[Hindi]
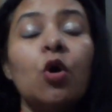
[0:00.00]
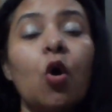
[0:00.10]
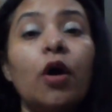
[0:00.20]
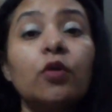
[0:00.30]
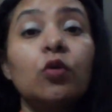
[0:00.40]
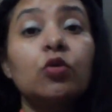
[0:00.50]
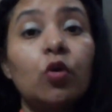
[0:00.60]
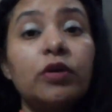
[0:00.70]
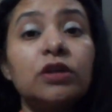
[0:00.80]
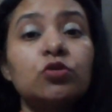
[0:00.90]
और
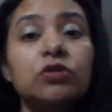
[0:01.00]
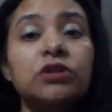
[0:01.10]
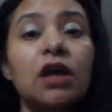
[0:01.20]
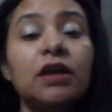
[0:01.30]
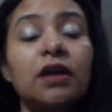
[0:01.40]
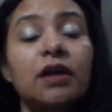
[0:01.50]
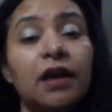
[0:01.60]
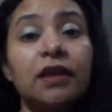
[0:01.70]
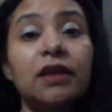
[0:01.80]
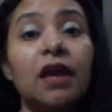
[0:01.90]
उन्होंने सोचा कि
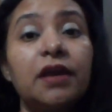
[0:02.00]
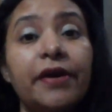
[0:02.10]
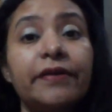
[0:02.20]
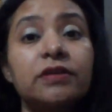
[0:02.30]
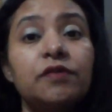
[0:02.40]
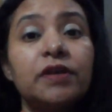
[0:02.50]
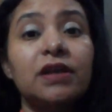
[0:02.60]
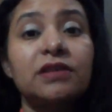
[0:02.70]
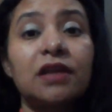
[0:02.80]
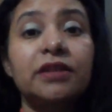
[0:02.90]
करेंगे हिना रिजवी
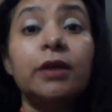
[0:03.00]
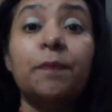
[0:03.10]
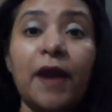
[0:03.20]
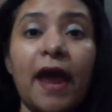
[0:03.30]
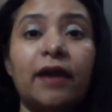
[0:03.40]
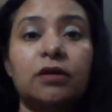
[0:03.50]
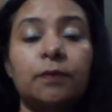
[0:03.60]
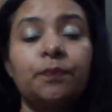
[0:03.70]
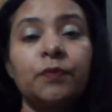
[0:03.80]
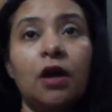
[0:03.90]
के साथ एक प्रैंक
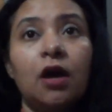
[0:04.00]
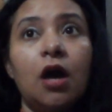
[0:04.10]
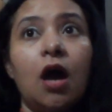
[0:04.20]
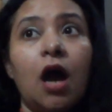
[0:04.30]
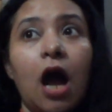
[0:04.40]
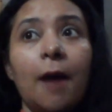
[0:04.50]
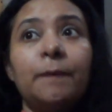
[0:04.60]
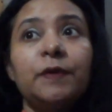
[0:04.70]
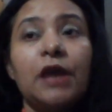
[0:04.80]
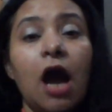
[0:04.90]

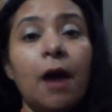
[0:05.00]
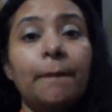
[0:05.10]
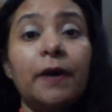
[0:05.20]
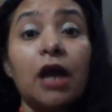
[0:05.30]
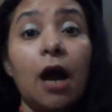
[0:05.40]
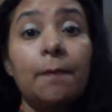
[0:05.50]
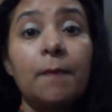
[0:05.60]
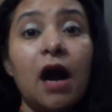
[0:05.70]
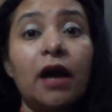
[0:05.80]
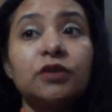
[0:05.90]
अब यहाँ पर
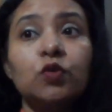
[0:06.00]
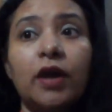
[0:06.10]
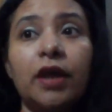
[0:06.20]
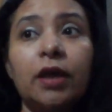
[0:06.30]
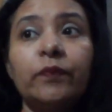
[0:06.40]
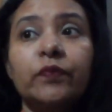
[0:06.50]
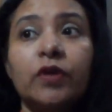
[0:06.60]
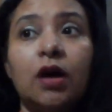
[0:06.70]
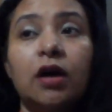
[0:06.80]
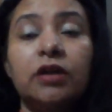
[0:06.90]
अम्मार जो है
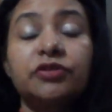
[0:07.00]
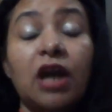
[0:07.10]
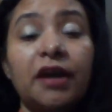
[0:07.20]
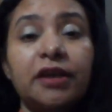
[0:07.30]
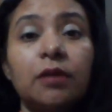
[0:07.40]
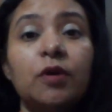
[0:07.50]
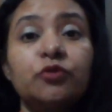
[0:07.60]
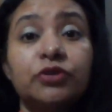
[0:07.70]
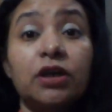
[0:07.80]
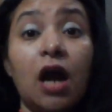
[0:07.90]
आ, स्टार्टिंग में
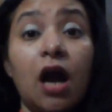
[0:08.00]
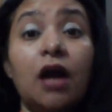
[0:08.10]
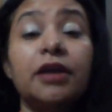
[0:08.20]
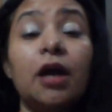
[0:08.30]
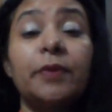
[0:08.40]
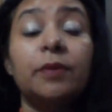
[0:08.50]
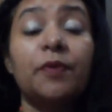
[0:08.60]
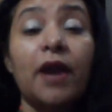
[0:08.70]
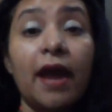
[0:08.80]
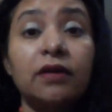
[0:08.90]
उसने कहा कि हम एक
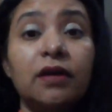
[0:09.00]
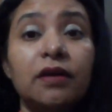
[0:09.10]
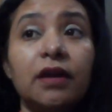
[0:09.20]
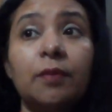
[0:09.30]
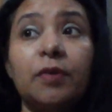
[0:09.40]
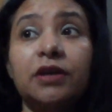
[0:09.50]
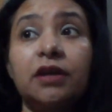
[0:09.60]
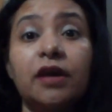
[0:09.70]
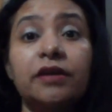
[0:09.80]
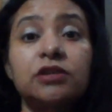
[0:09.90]
प्रैंक कर रहे हैं बट
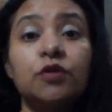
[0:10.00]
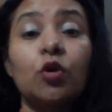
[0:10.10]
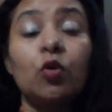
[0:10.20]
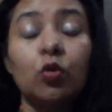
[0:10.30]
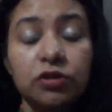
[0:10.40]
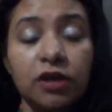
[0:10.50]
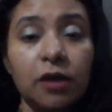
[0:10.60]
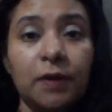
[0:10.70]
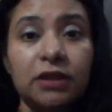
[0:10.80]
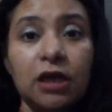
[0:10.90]
हिना रिजवी को कुछ
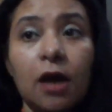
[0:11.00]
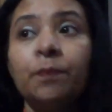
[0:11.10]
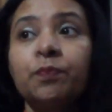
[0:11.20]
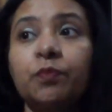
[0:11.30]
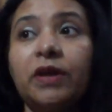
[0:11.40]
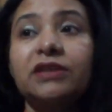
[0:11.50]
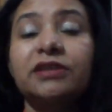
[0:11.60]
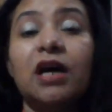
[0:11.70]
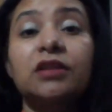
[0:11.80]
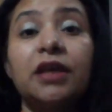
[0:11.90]
नहीं पता मेरे
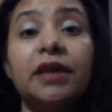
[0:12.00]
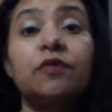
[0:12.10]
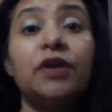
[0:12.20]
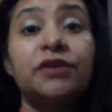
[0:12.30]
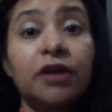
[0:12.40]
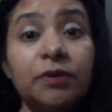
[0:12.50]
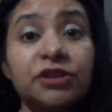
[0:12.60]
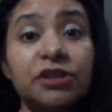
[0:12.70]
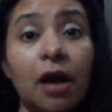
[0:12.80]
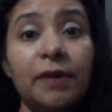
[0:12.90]
साथ एक वेटर
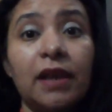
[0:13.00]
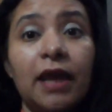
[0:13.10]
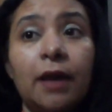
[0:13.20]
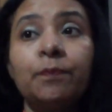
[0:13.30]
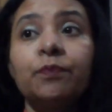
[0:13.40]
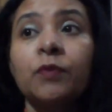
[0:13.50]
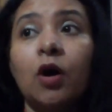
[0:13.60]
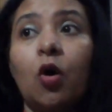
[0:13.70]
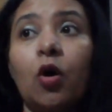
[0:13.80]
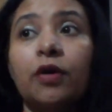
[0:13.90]
भी शामिल है
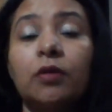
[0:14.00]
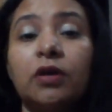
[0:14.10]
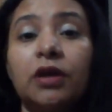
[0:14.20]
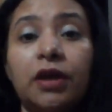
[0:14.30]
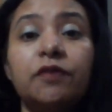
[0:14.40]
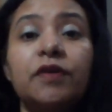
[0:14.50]
और एक